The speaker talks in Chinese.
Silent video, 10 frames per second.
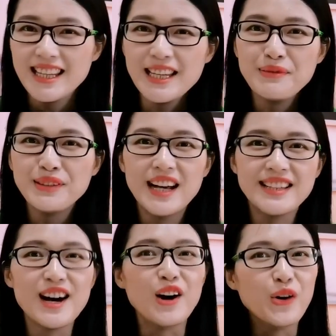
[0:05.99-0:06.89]
第一步
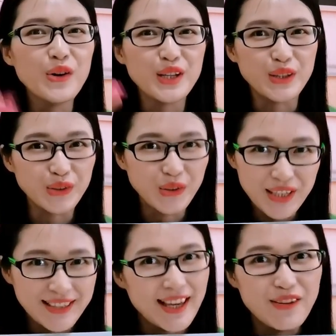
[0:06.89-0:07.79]
呢叫会读
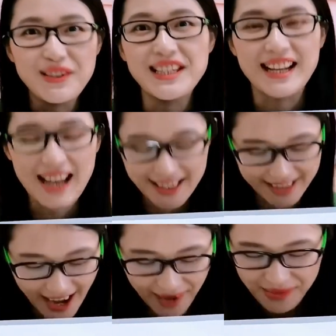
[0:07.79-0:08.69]
会写，我们一起来看一
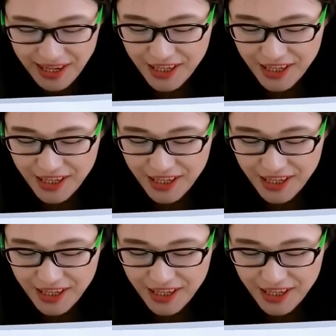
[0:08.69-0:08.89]
下啊。